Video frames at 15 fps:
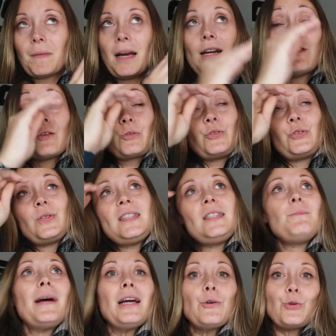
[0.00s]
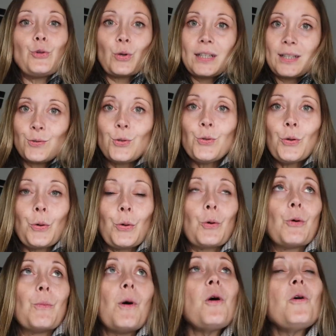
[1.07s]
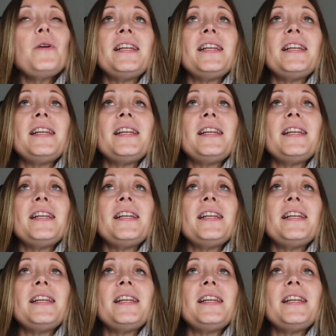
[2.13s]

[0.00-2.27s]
Alors je ne dis pas que dans les autres romans